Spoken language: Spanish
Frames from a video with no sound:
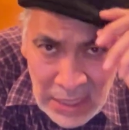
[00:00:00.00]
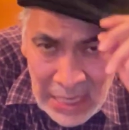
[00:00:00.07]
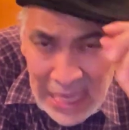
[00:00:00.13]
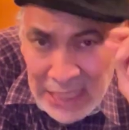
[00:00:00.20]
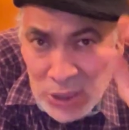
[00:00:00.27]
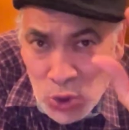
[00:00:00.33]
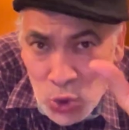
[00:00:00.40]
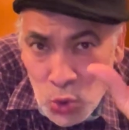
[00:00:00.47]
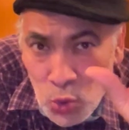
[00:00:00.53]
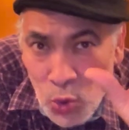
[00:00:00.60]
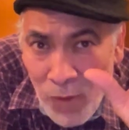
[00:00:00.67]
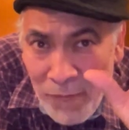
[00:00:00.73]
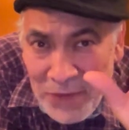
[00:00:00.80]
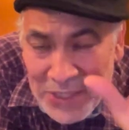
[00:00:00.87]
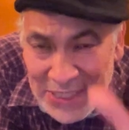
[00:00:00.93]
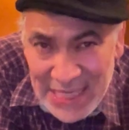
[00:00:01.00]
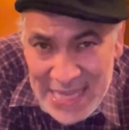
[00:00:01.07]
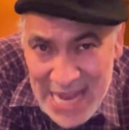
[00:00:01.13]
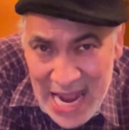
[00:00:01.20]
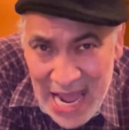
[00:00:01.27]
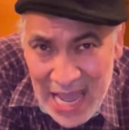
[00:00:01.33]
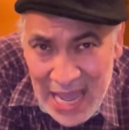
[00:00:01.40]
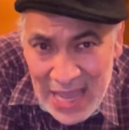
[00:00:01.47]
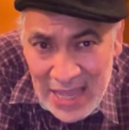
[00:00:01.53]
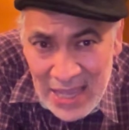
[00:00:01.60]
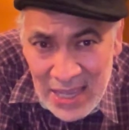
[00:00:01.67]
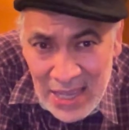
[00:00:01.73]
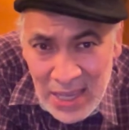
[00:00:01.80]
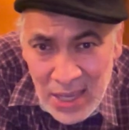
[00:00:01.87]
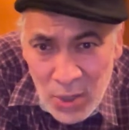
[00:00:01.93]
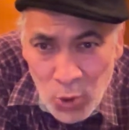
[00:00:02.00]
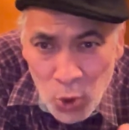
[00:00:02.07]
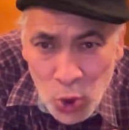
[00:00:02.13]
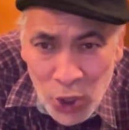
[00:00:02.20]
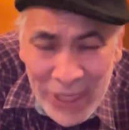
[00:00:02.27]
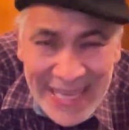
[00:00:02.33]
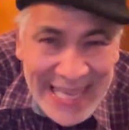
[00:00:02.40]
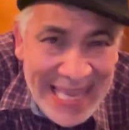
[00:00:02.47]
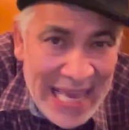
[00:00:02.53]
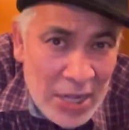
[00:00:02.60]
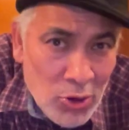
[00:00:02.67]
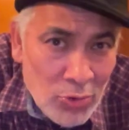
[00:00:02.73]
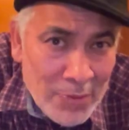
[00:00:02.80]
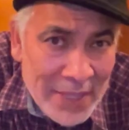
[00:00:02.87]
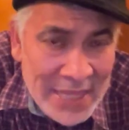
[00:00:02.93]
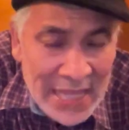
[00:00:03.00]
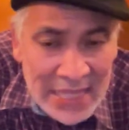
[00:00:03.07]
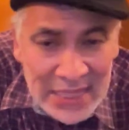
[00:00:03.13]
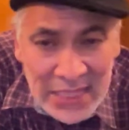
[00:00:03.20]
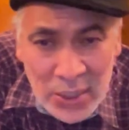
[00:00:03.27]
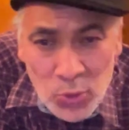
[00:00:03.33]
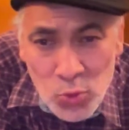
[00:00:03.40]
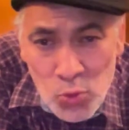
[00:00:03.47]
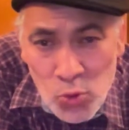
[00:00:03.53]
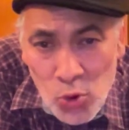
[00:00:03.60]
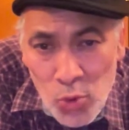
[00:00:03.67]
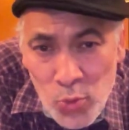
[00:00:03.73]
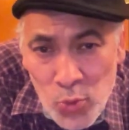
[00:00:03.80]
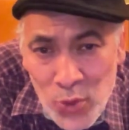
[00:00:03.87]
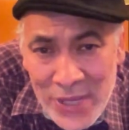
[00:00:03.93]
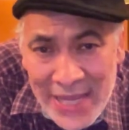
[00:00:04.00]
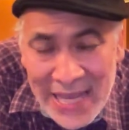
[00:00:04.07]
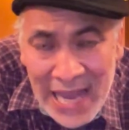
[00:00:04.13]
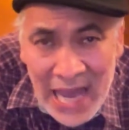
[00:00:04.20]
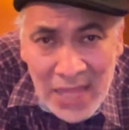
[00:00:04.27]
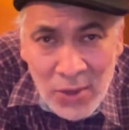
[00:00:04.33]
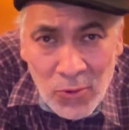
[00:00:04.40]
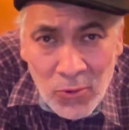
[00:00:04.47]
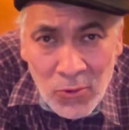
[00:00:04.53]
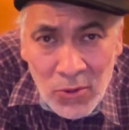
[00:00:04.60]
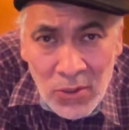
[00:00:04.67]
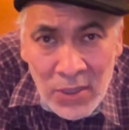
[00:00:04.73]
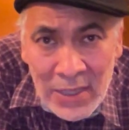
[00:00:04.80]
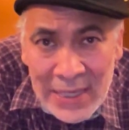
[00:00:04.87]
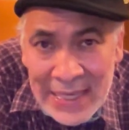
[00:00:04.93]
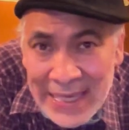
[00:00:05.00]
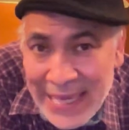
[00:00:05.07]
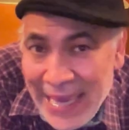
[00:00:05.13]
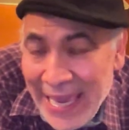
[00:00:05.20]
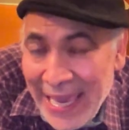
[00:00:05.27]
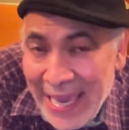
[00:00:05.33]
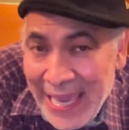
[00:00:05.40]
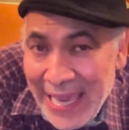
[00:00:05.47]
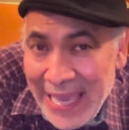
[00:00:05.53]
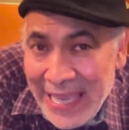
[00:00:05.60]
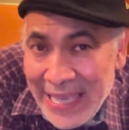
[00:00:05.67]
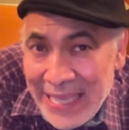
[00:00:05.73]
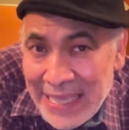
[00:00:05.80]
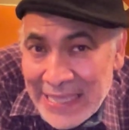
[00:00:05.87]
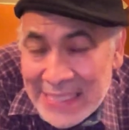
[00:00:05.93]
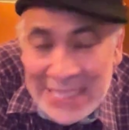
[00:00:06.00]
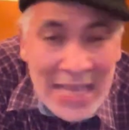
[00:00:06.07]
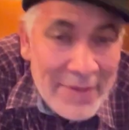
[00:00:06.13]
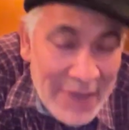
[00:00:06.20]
en su oficina corrigieron mediante un comunicado que se